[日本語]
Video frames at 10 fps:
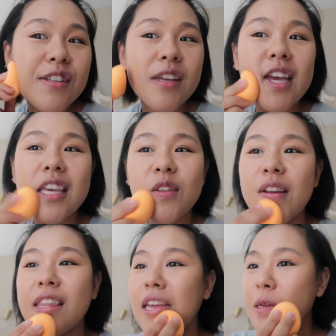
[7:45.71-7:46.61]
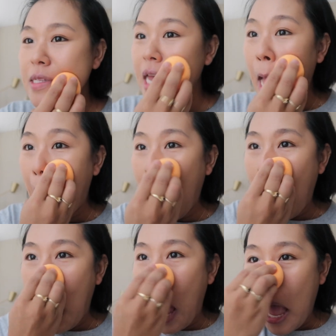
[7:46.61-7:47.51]
すげえいい人なんだけど
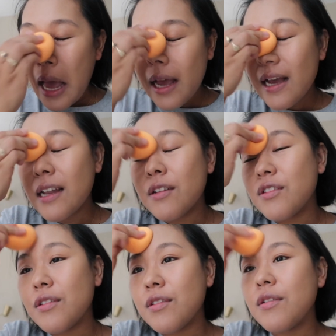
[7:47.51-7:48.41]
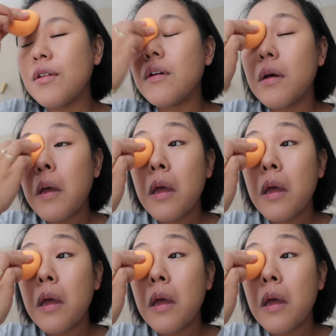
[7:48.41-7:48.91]
さ、彼女